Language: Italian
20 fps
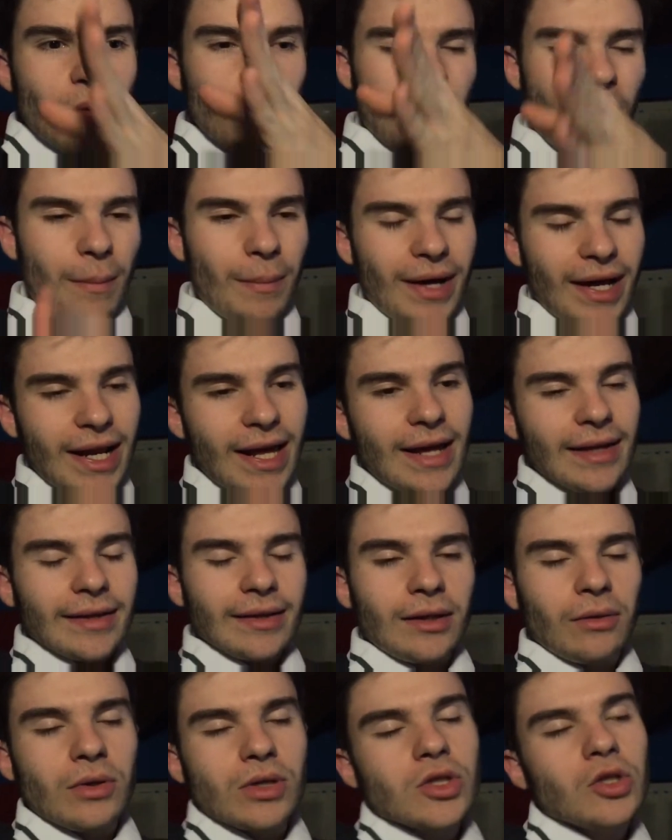una parete
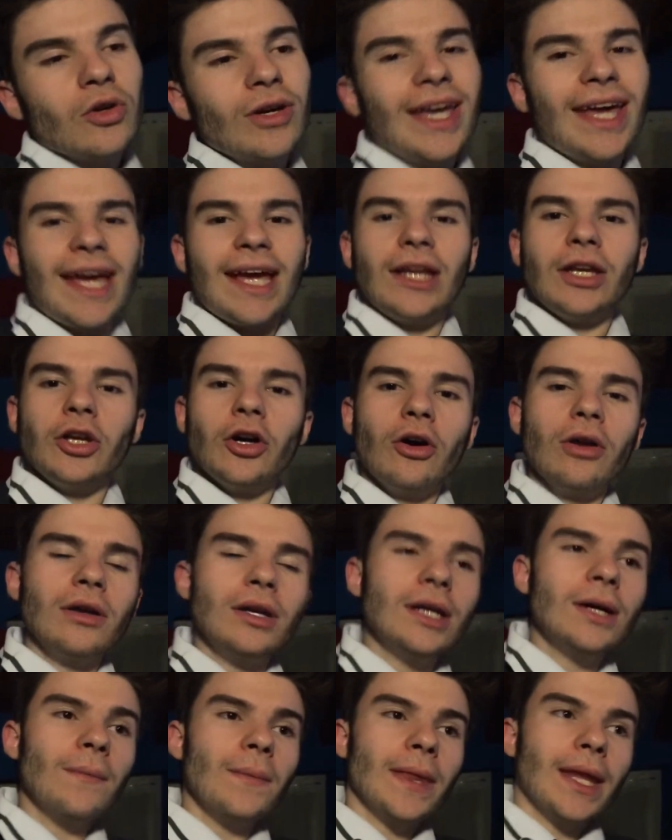di questo
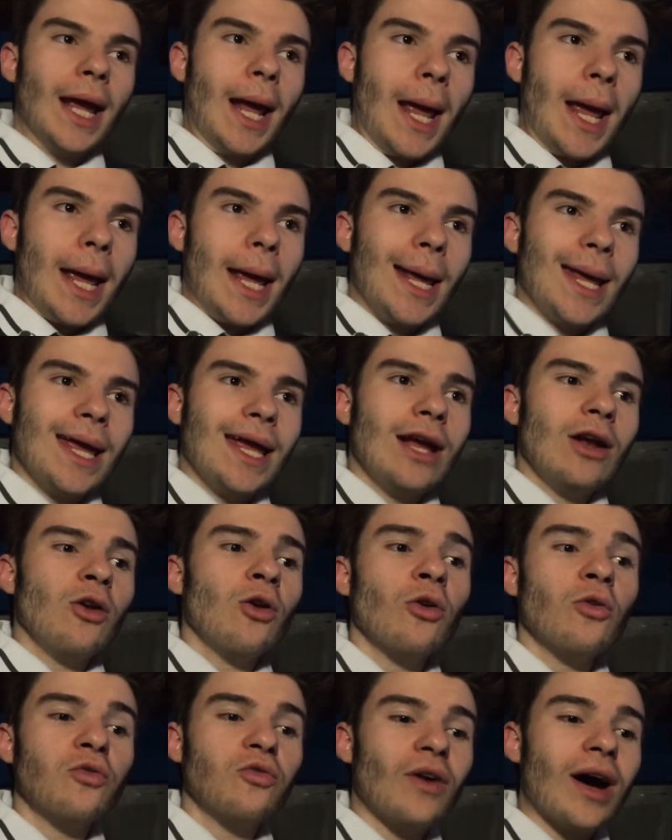canyon e
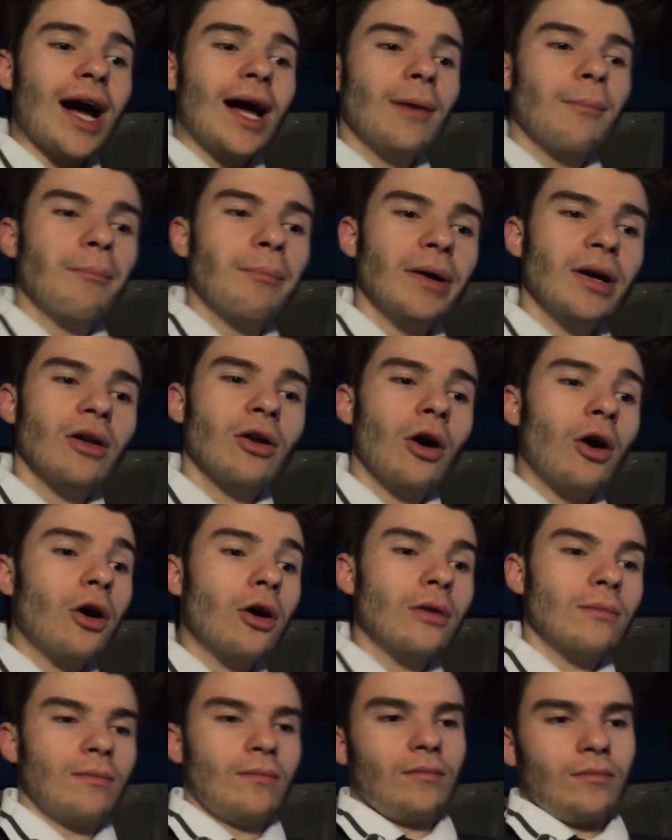lo fa
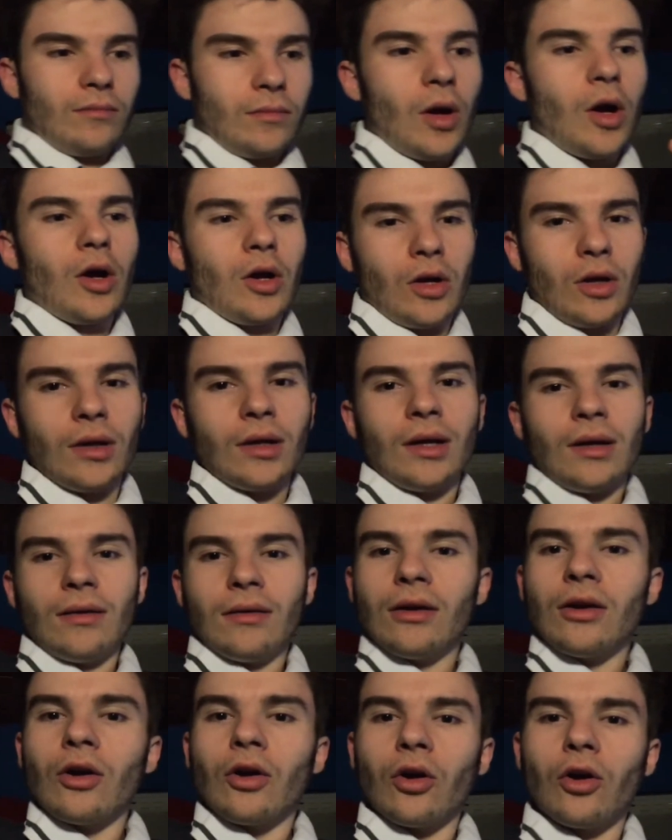però
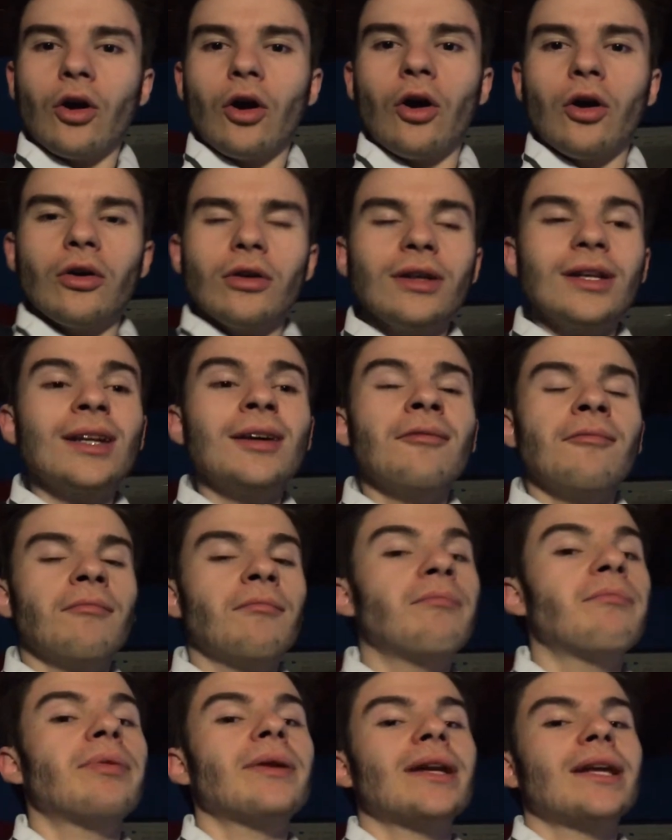con
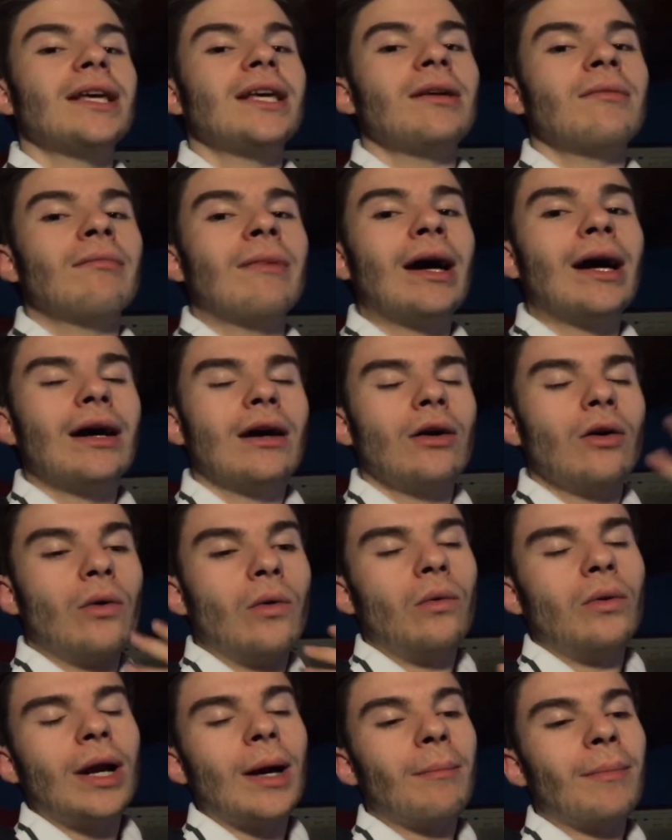prima
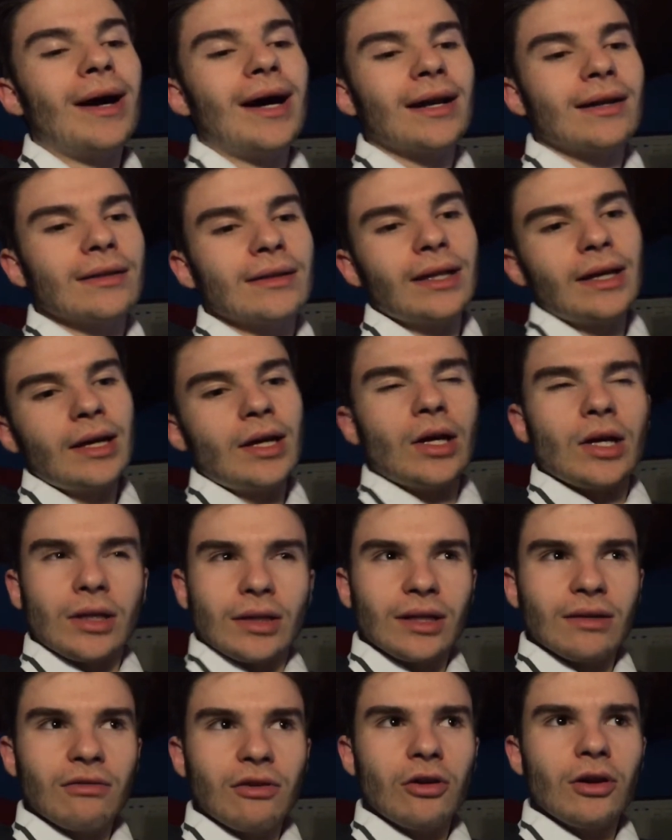una parte
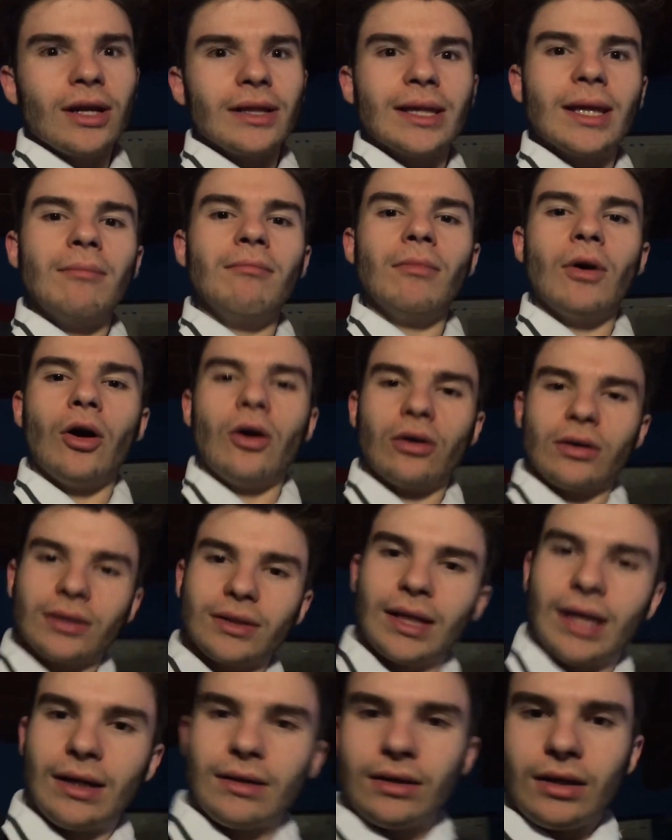tra virgolette
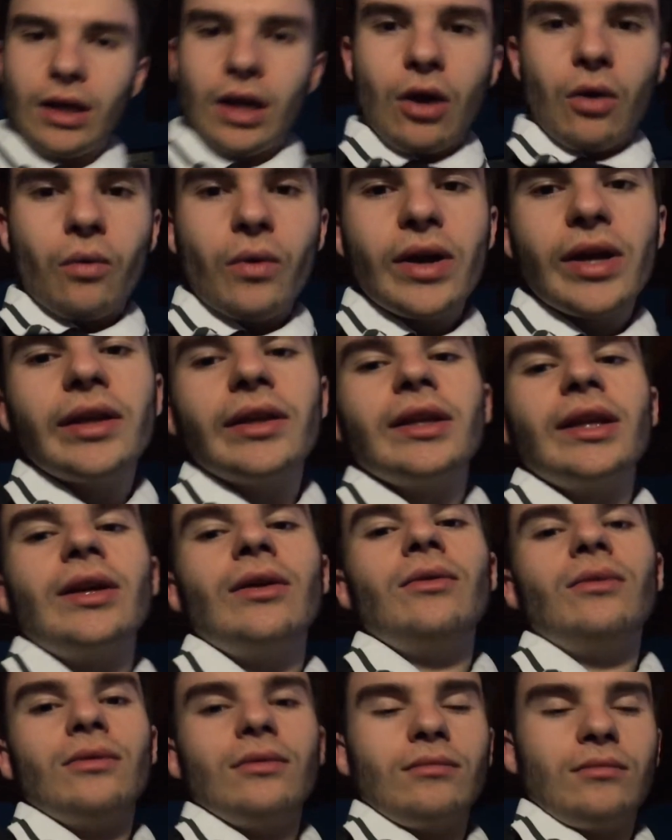morta
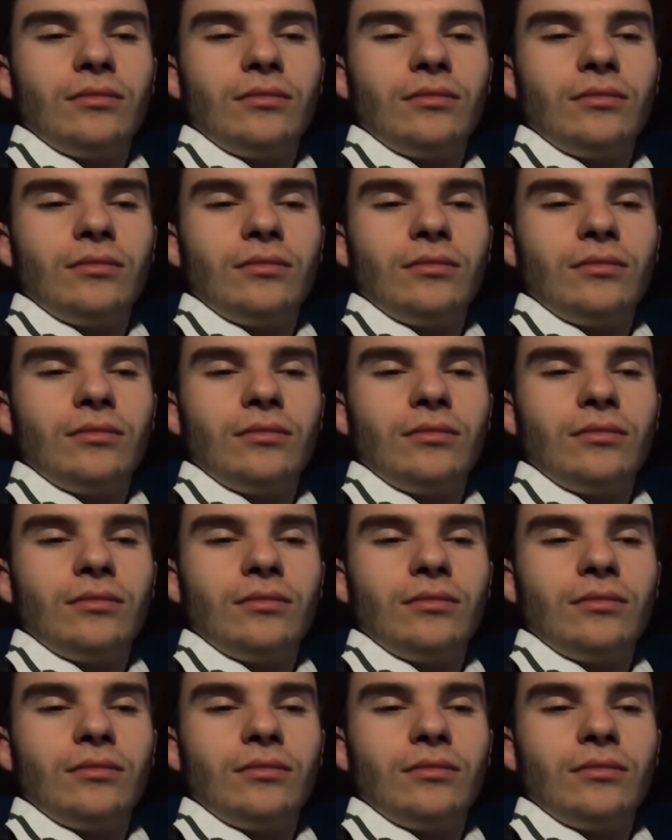quindi